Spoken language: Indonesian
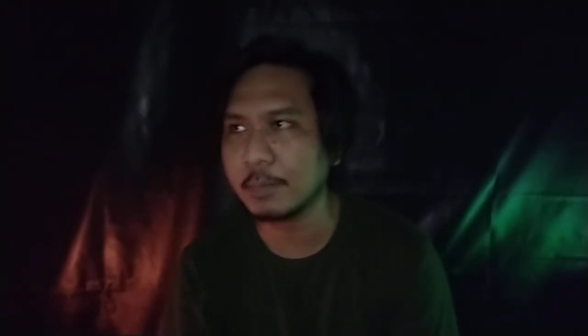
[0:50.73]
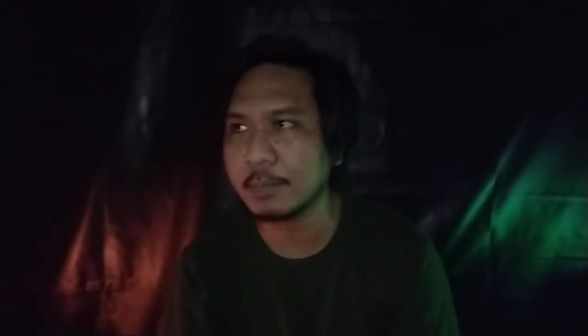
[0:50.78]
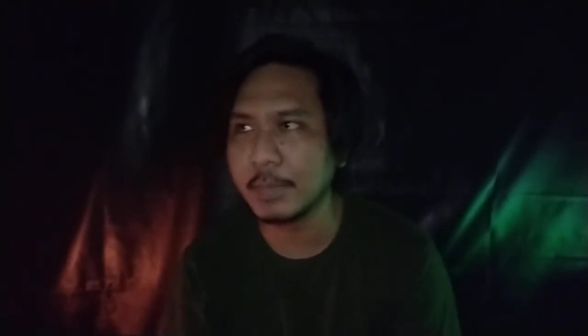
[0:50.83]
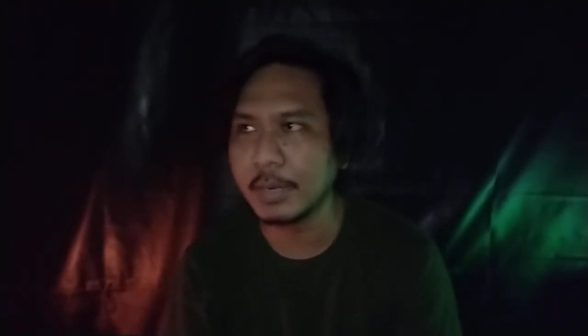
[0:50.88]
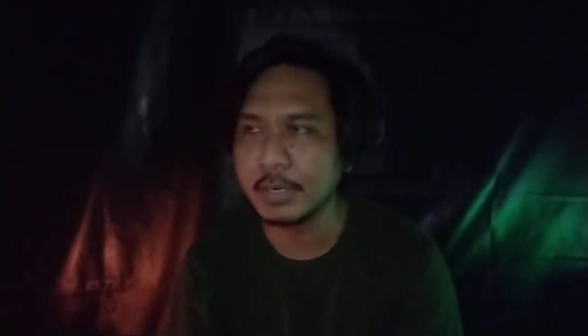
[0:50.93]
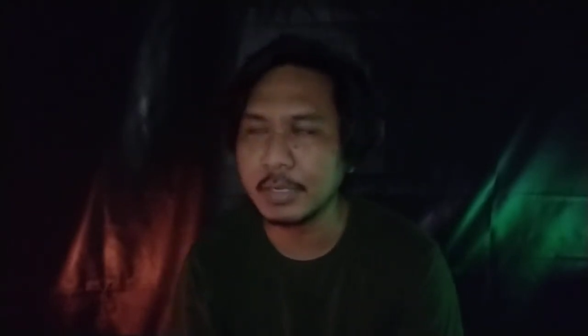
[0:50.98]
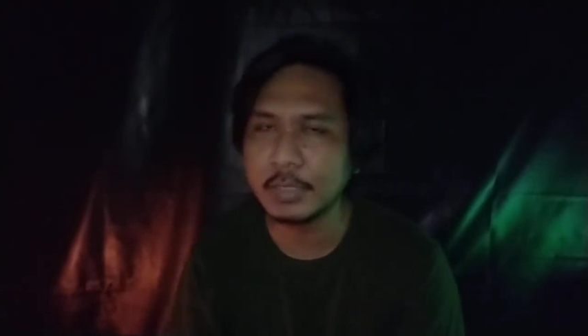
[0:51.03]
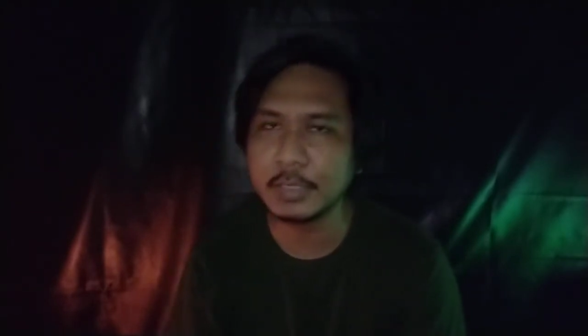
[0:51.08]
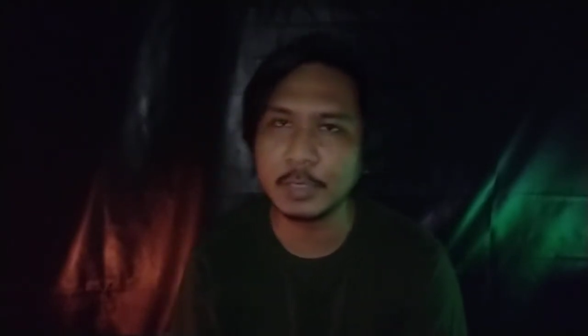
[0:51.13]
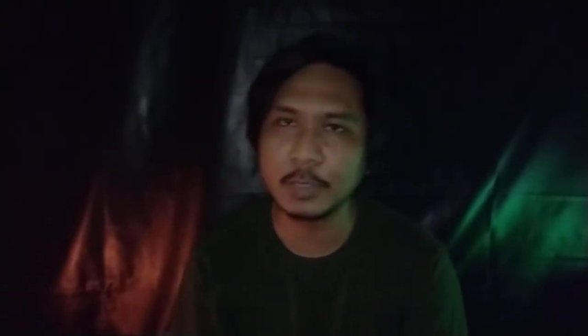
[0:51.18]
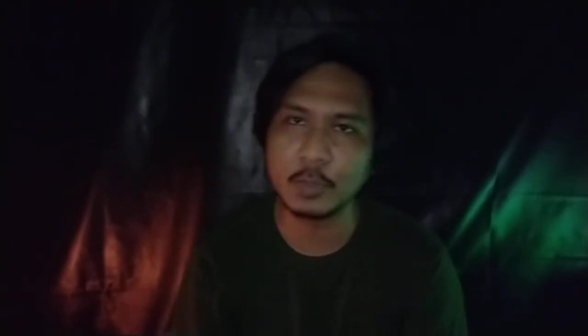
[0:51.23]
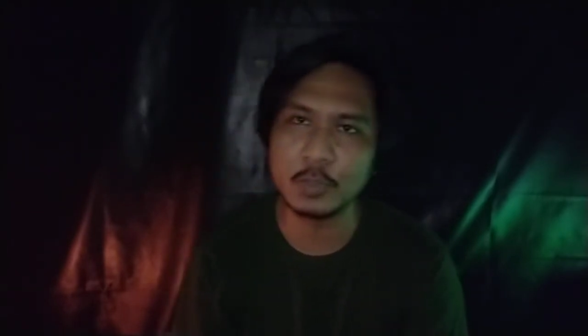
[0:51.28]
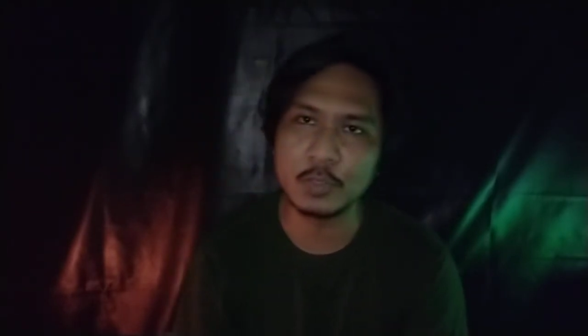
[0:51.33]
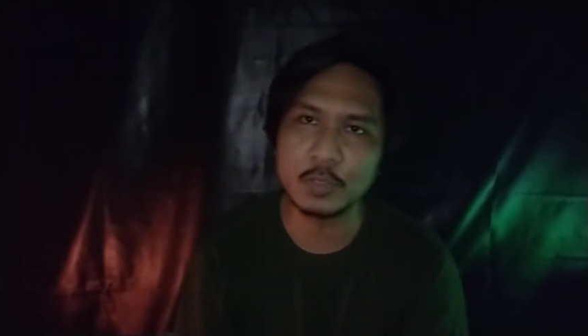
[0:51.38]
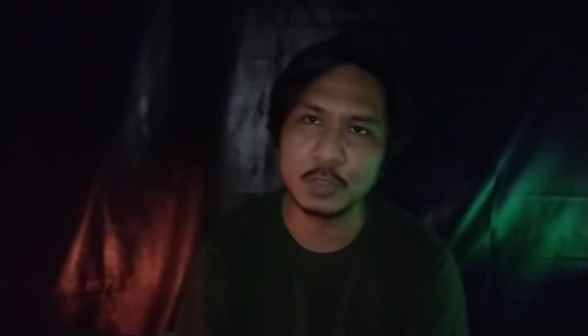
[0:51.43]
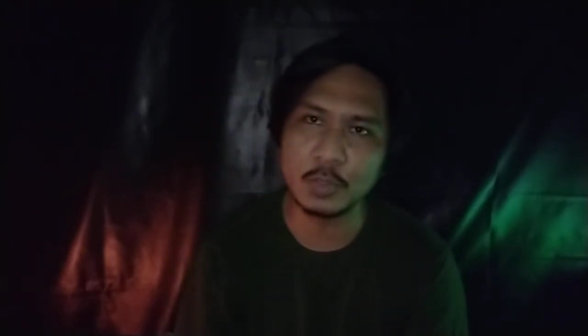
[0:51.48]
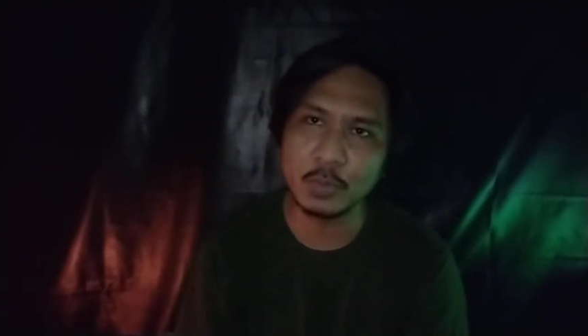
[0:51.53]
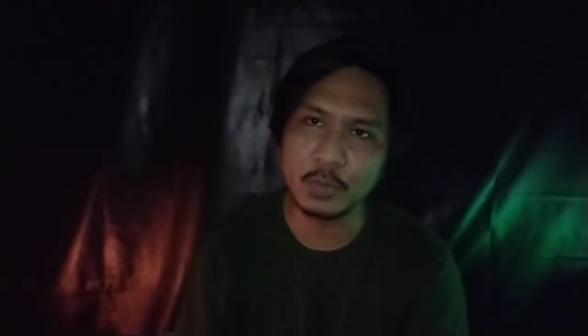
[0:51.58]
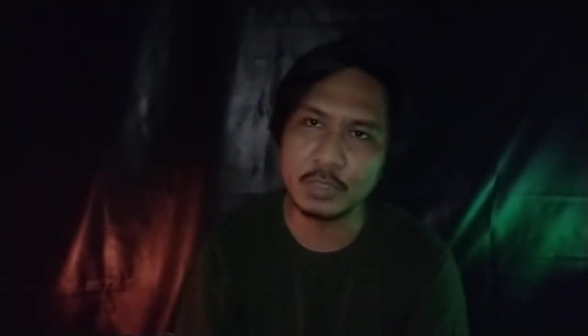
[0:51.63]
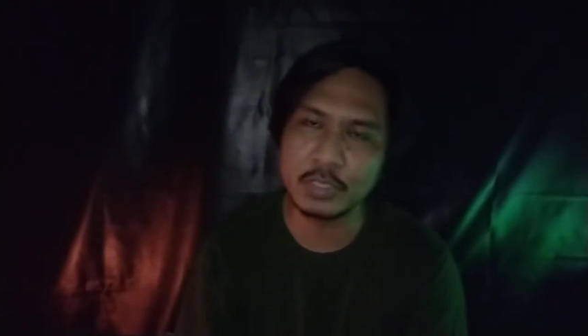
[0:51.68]
Yang mana
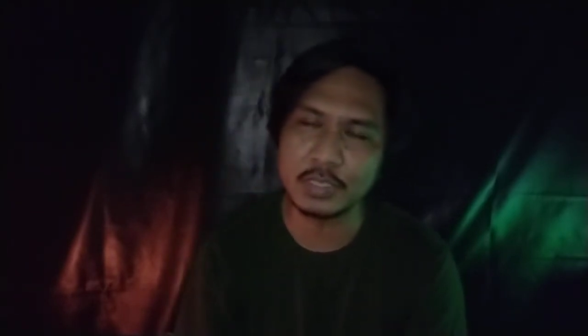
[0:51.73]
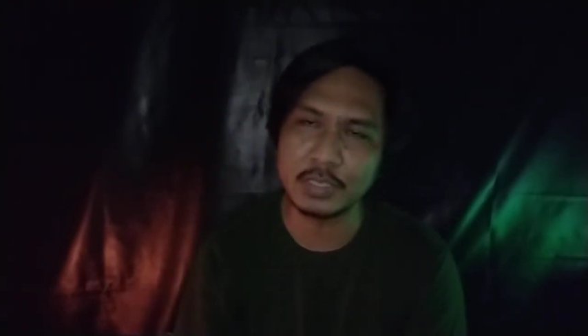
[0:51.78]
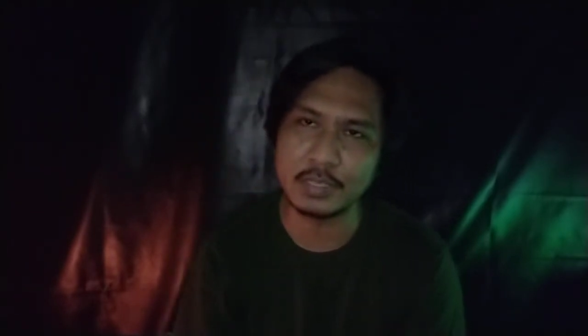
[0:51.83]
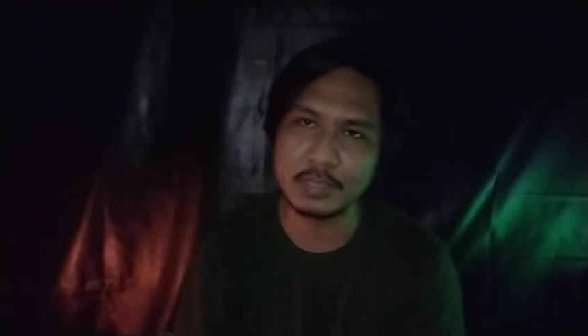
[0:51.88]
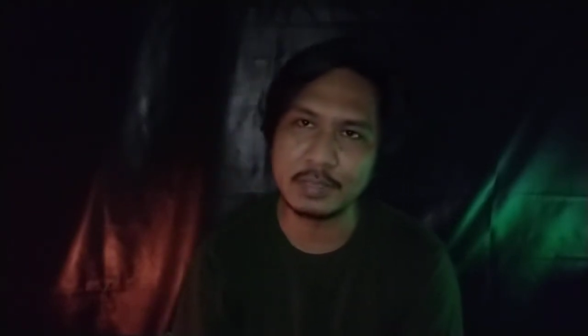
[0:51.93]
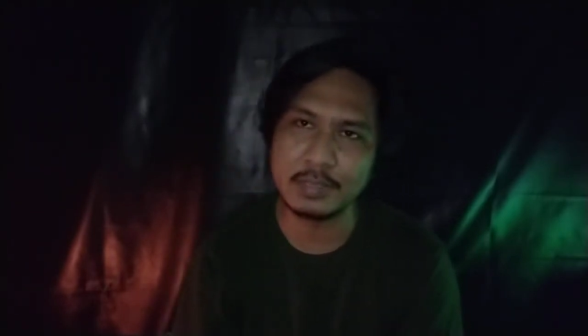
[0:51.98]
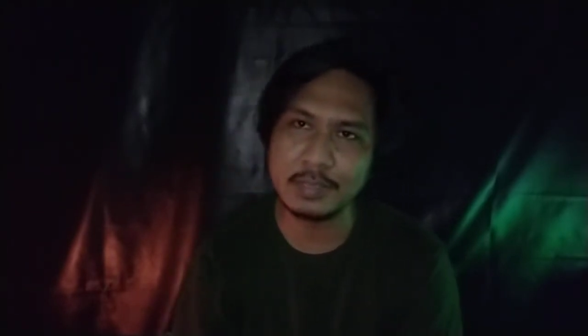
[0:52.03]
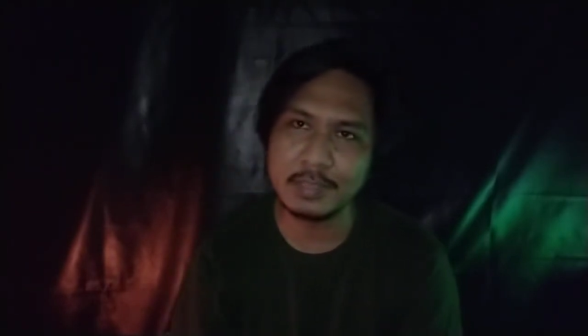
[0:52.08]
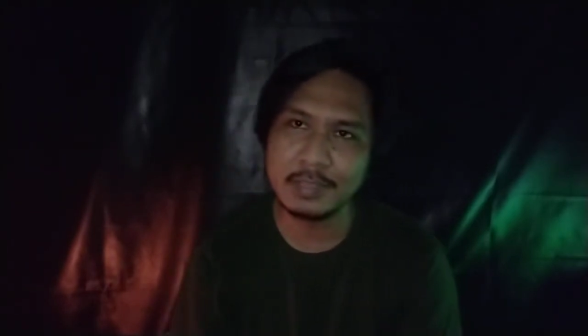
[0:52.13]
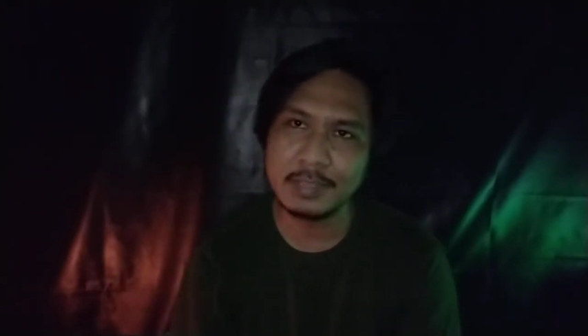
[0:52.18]
dekonstruksi